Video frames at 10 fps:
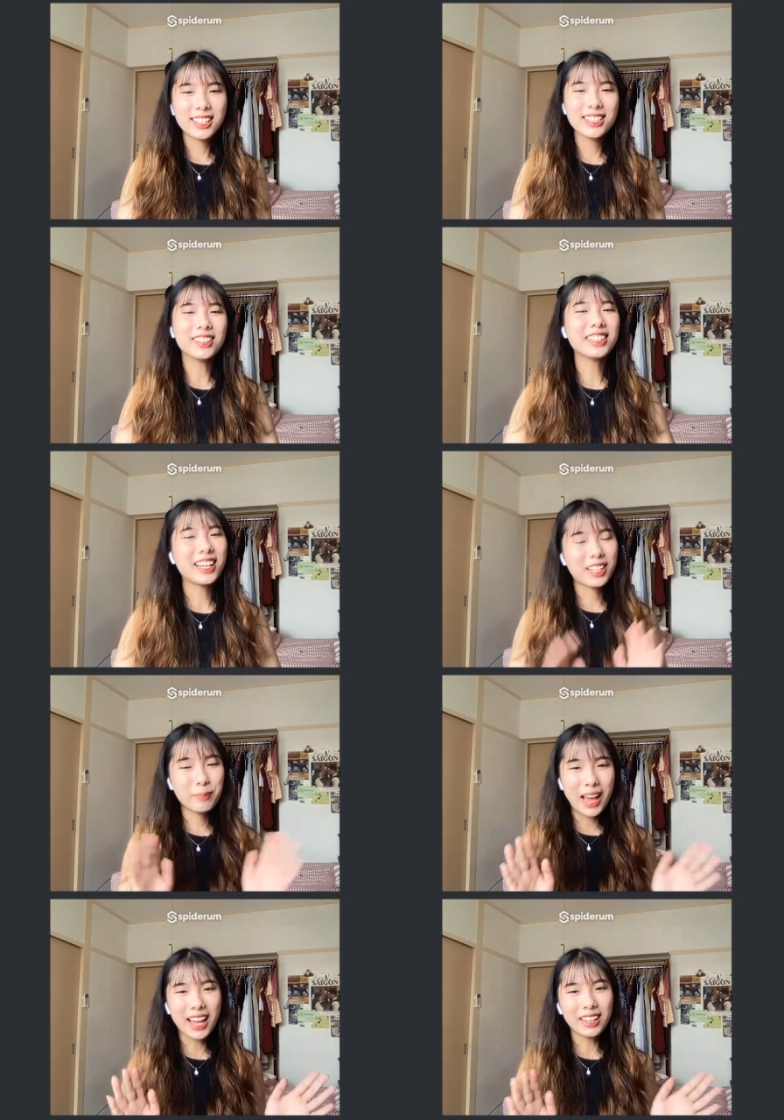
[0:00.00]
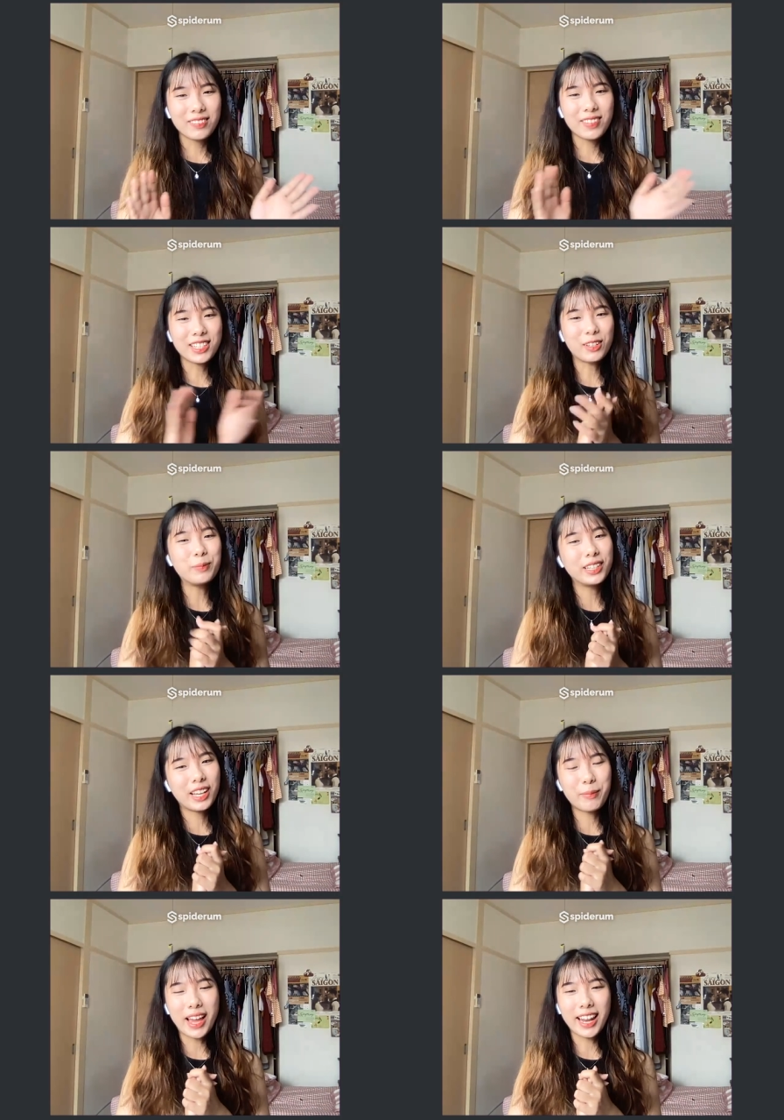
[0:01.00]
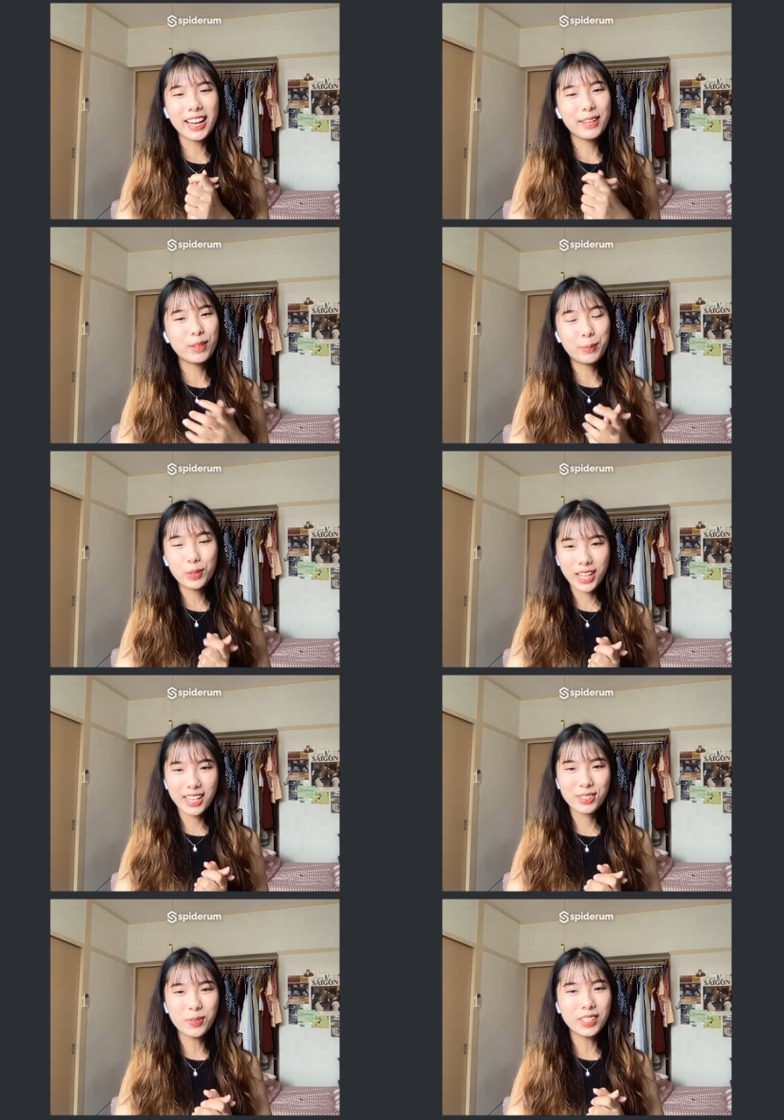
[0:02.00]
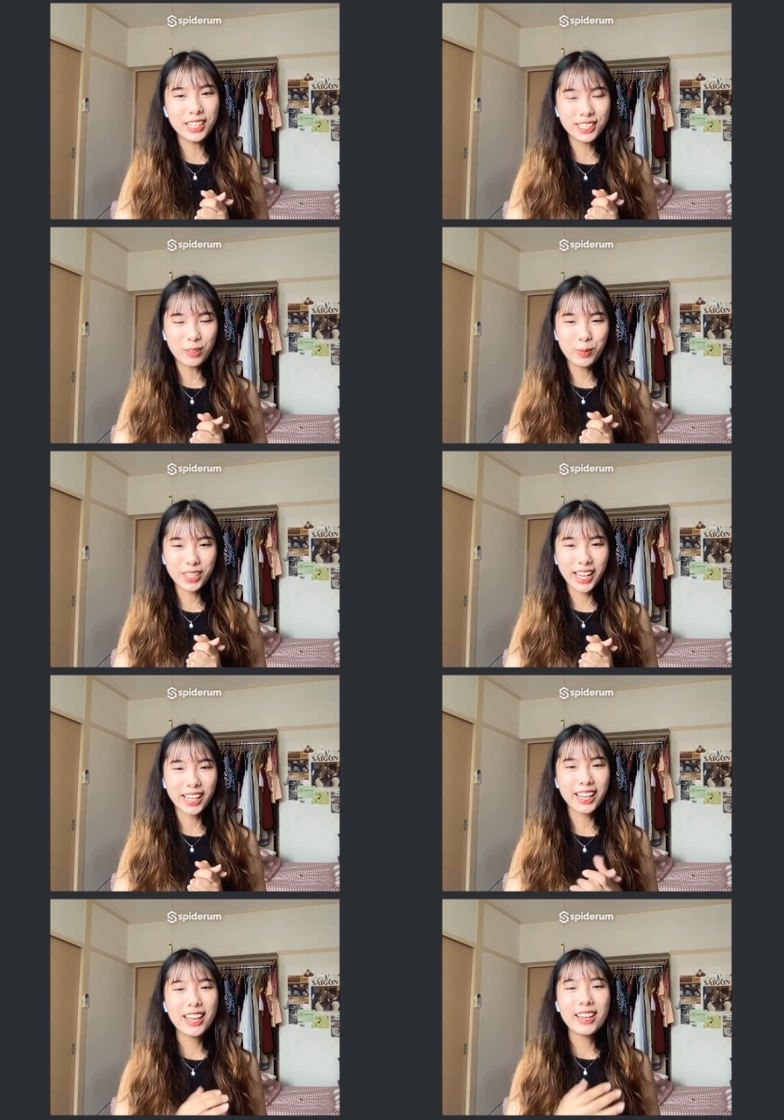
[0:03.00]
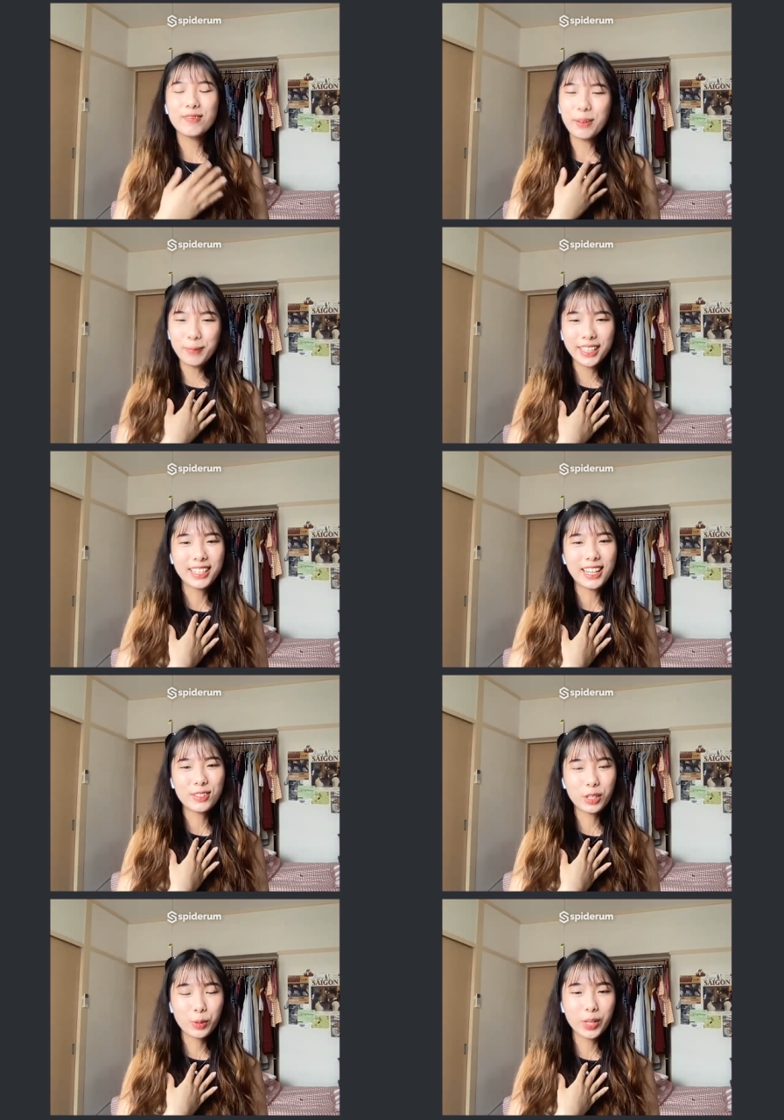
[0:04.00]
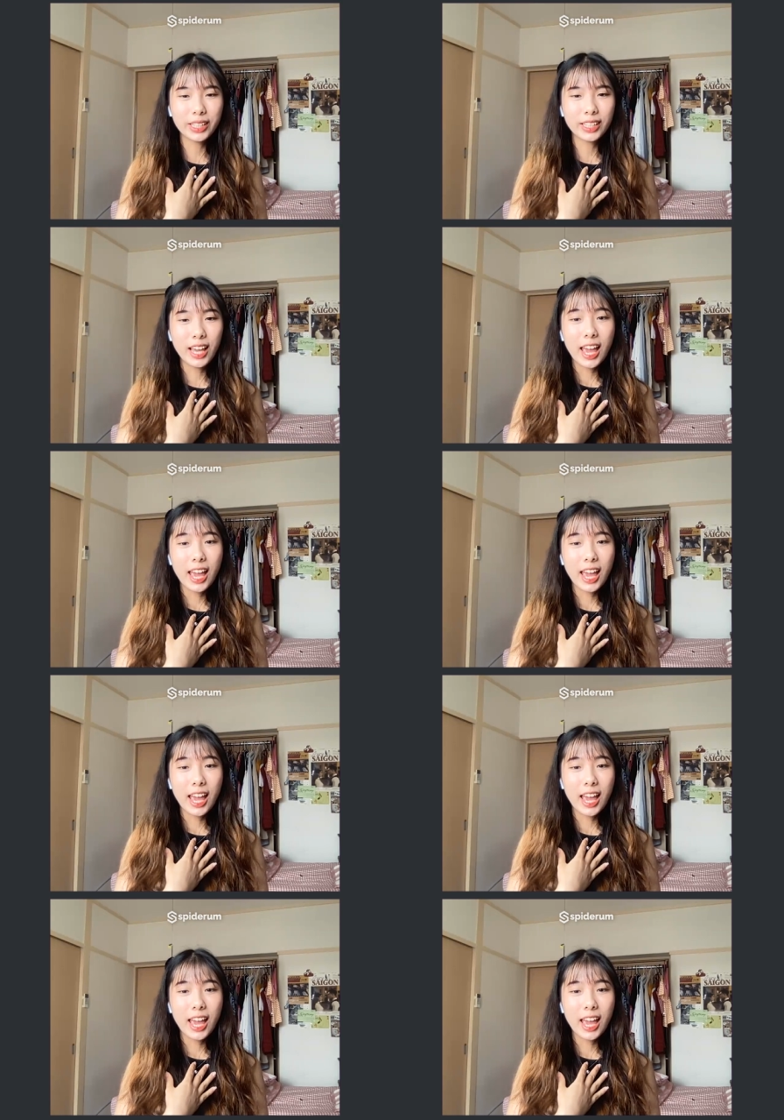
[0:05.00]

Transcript: Xin chào tất cả các bạn và chào mừng các bạn đã đến với podcast của Người trong môn nghề và mình là Sơn Quỳnh.